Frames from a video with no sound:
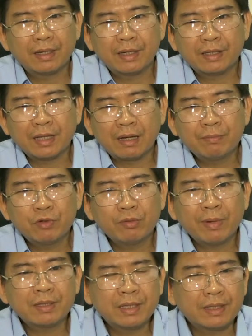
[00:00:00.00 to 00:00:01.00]
để tham mưu
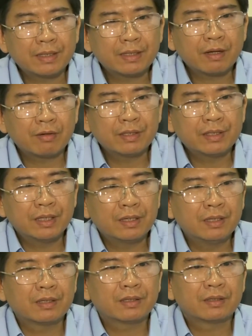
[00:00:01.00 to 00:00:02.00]
ủy ban tỉnh có cái chiến
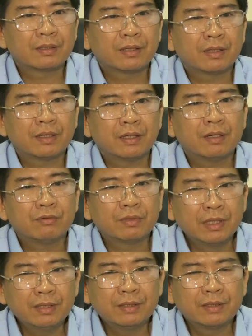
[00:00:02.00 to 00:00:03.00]
lược để đầu
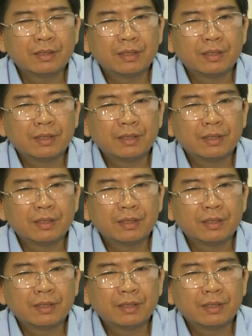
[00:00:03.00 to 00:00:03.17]
tư